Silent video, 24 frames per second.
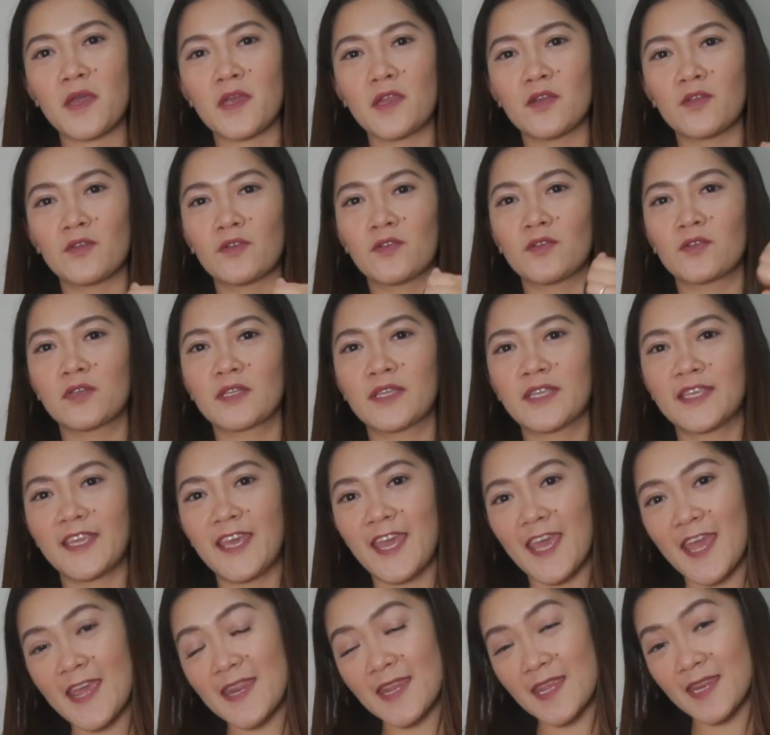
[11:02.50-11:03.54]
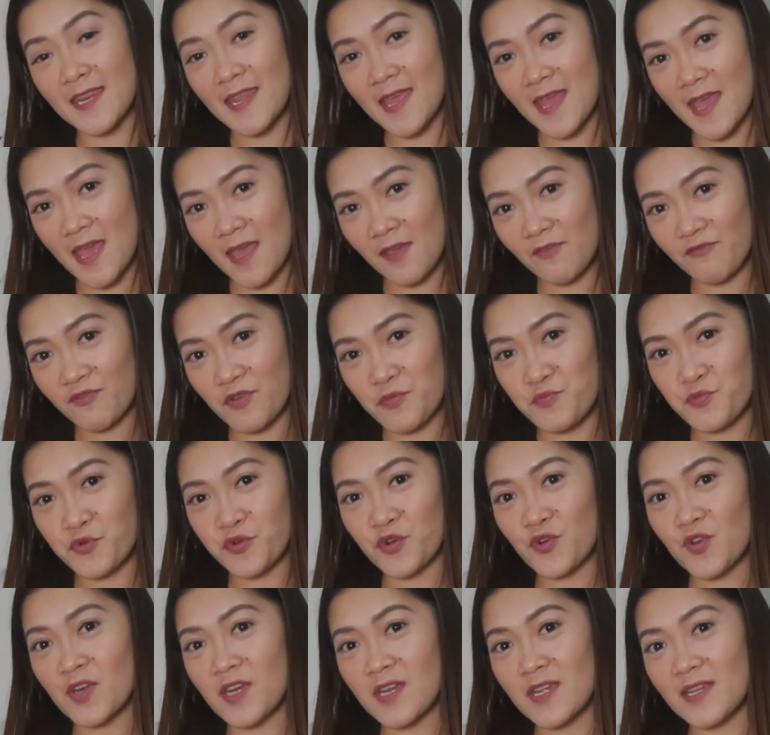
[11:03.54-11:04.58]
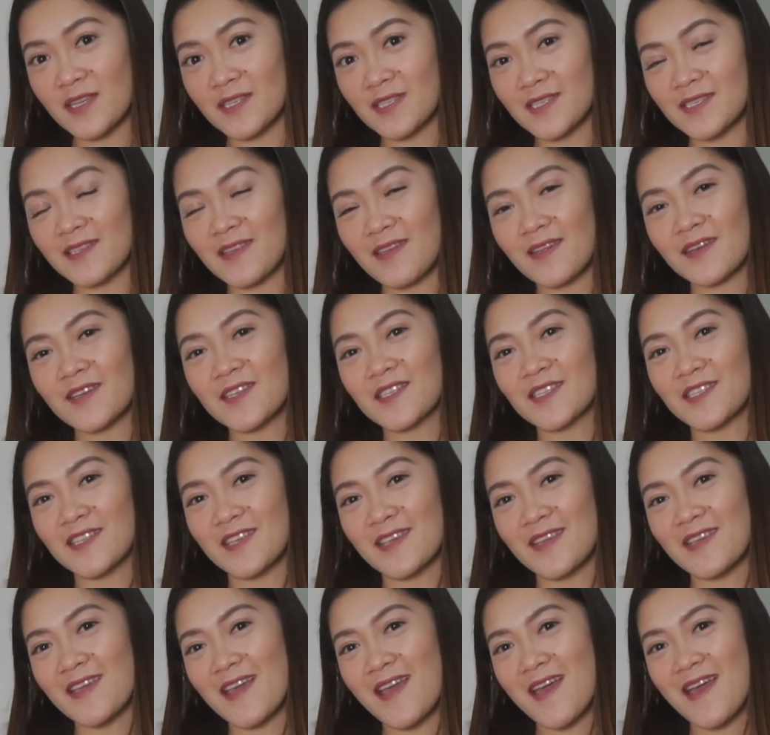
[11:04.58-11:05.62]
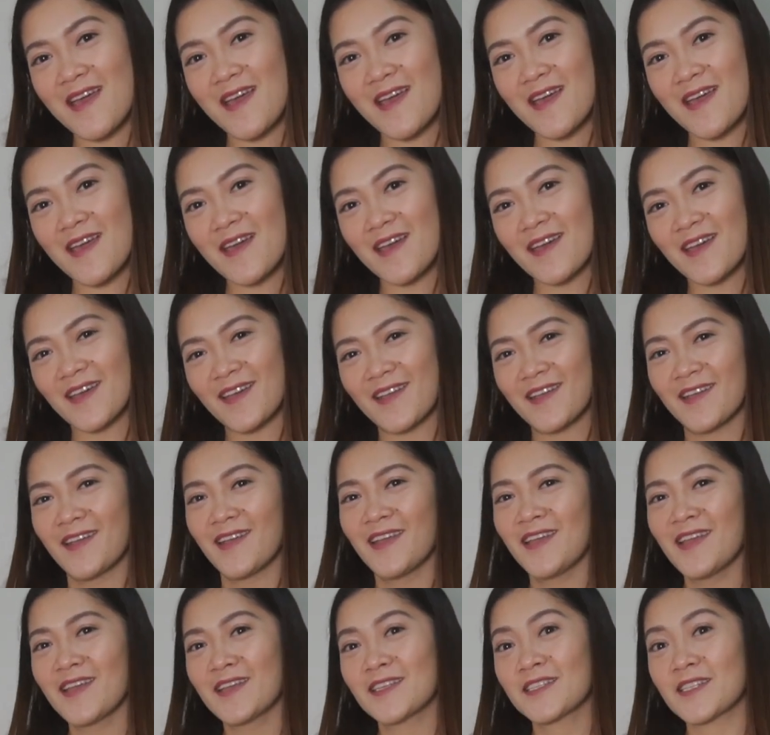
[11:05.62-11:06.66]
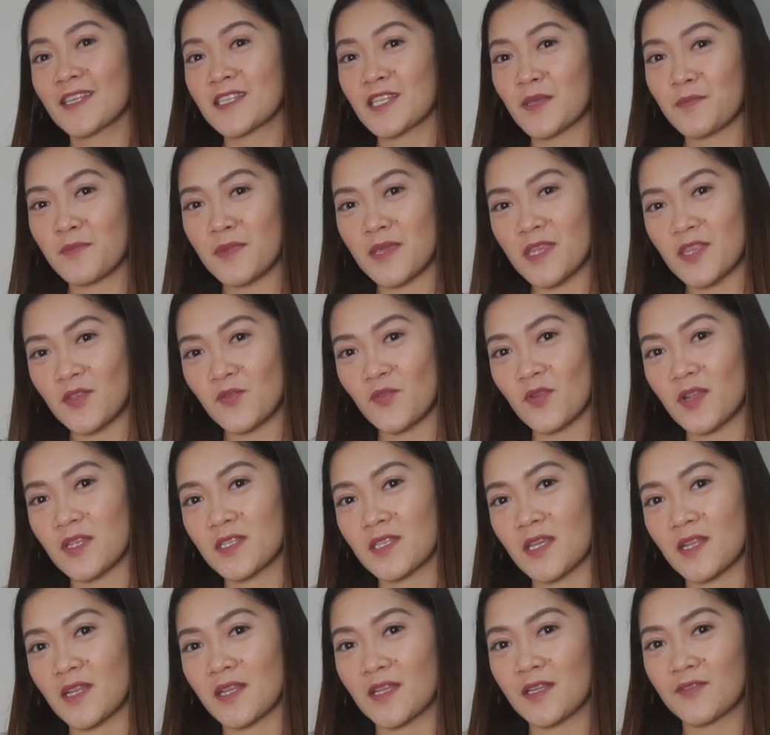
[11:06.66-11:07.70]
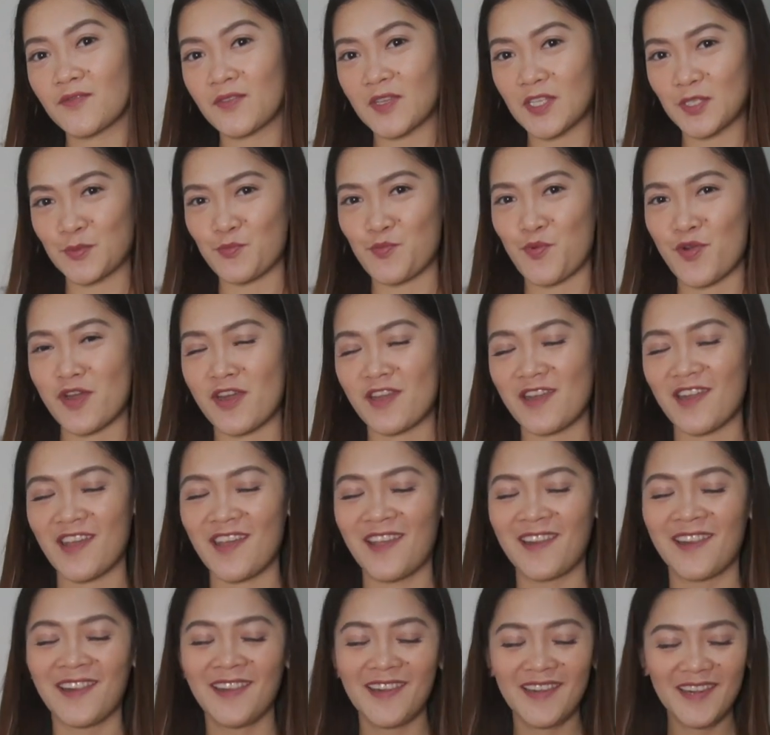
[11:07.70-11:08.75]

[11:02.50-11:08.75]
ano, Canada, from Chris Garcia. Sasabihin ko na sana ng Chris Bernal.